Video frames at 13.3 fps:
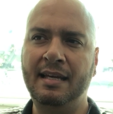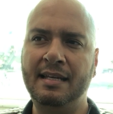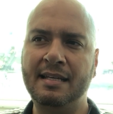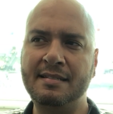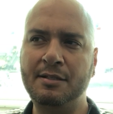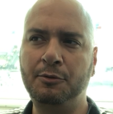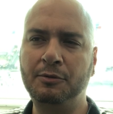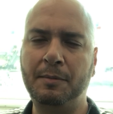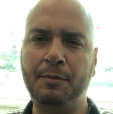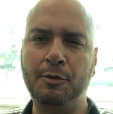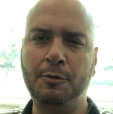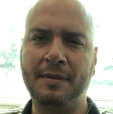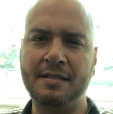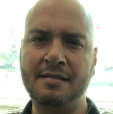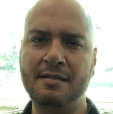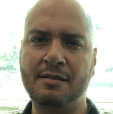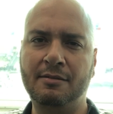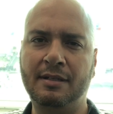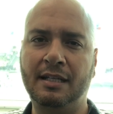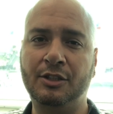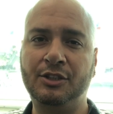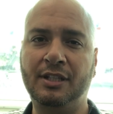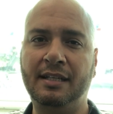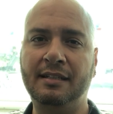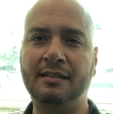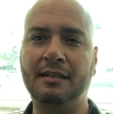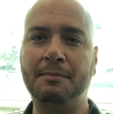E a segunda preocupação, ela já
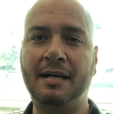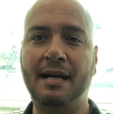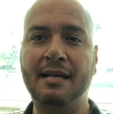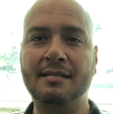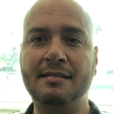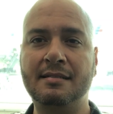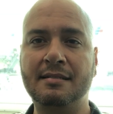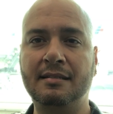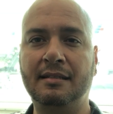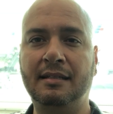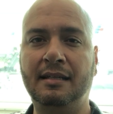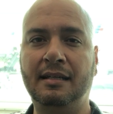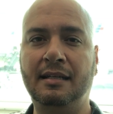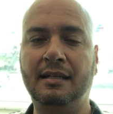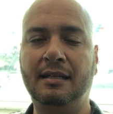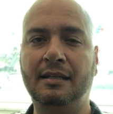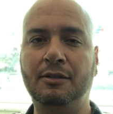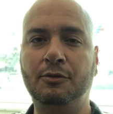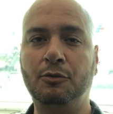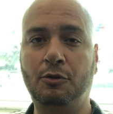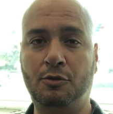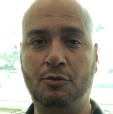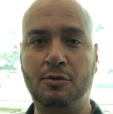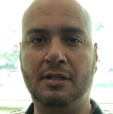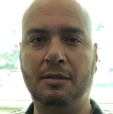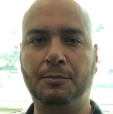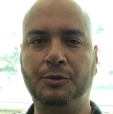entra mais é, no nosso
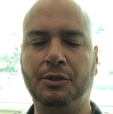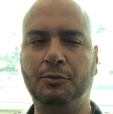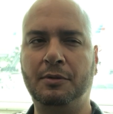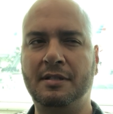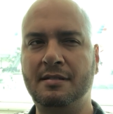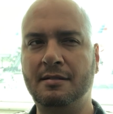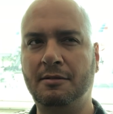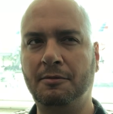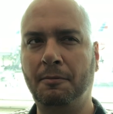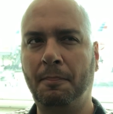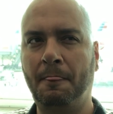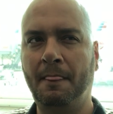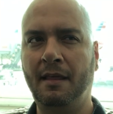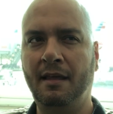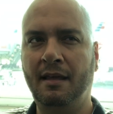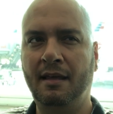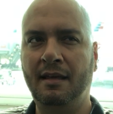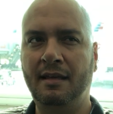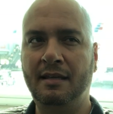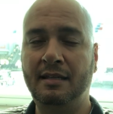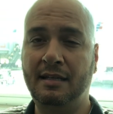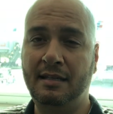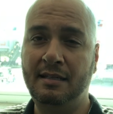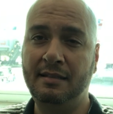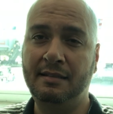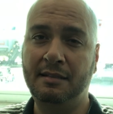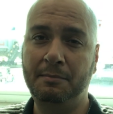campo de atuação, e
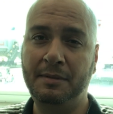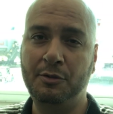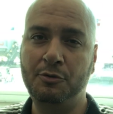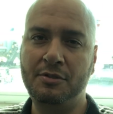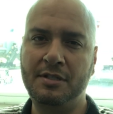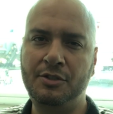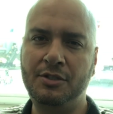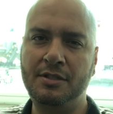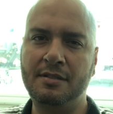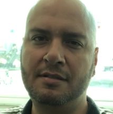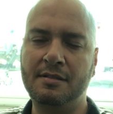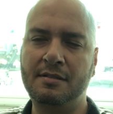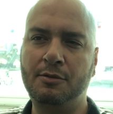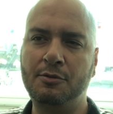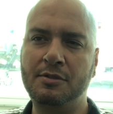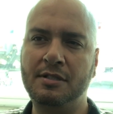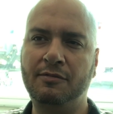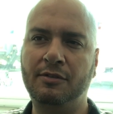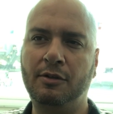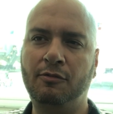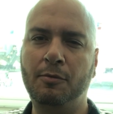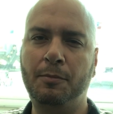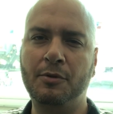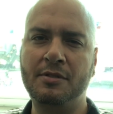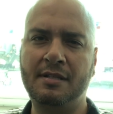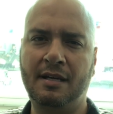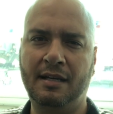aí também é dos cientistas. Inclusive, eu vou
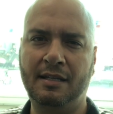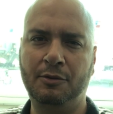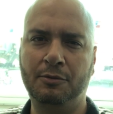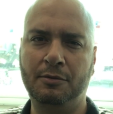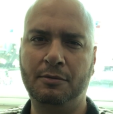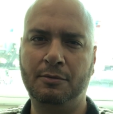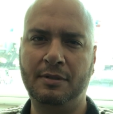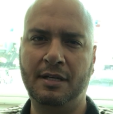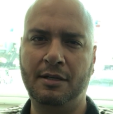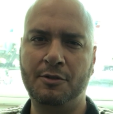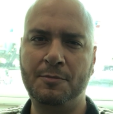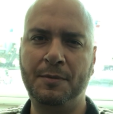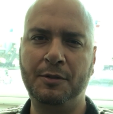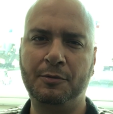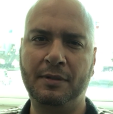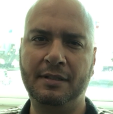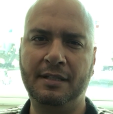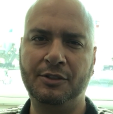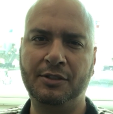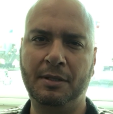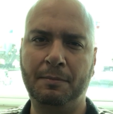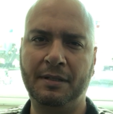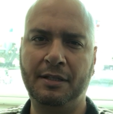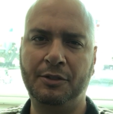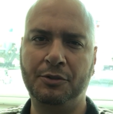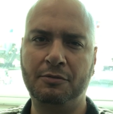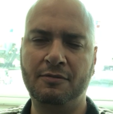postar aqui no, no, canal Espiritualidade
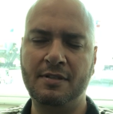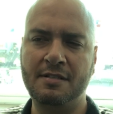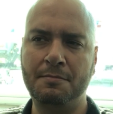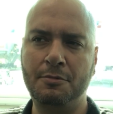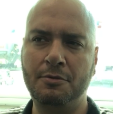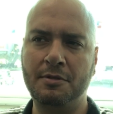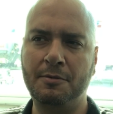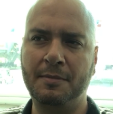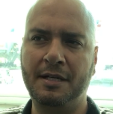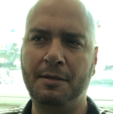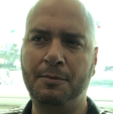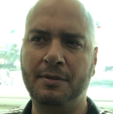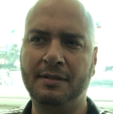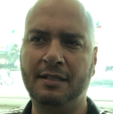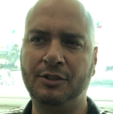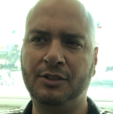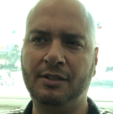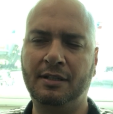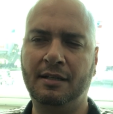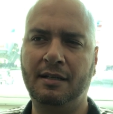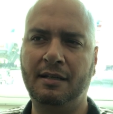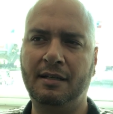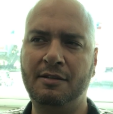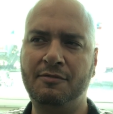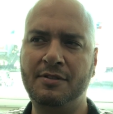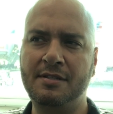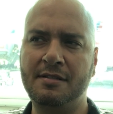Independente no Facebook uma reportagem da
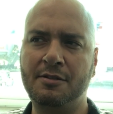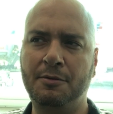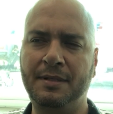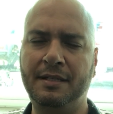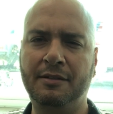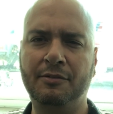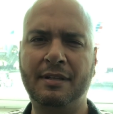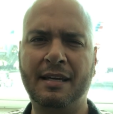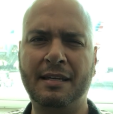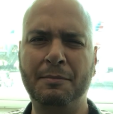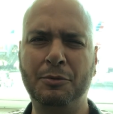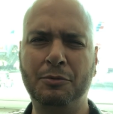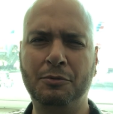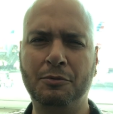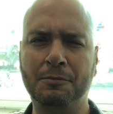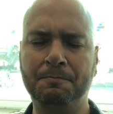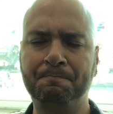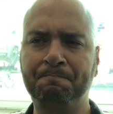revista, se não me engano, Tecmundo,